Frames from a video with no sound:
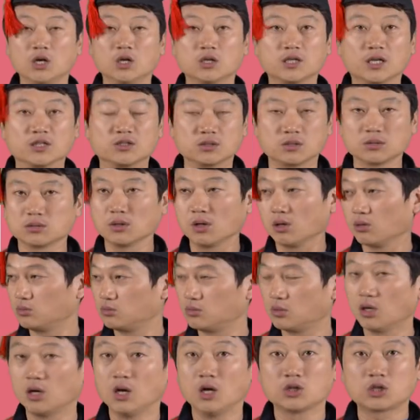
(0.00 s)

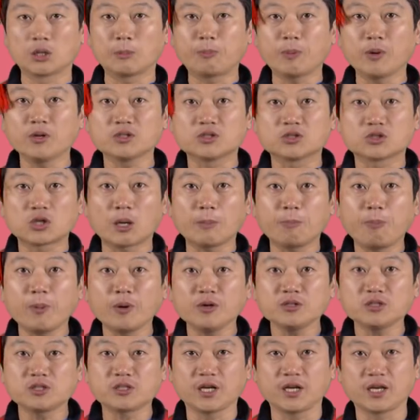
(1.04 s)
자첫 첫
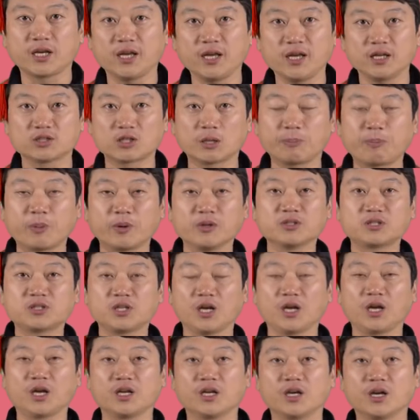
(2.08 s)
번째 첫
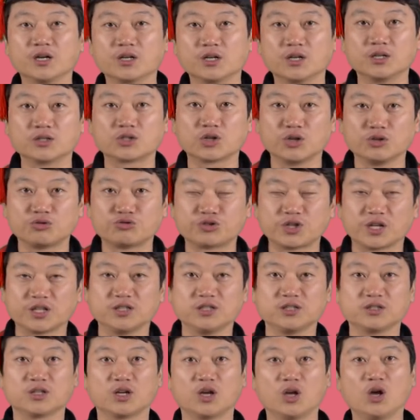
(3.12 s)
번째 에, 저희
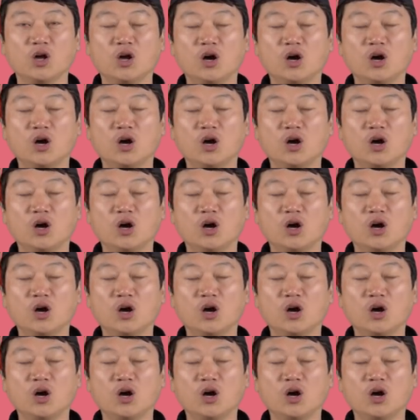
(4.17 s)
주제는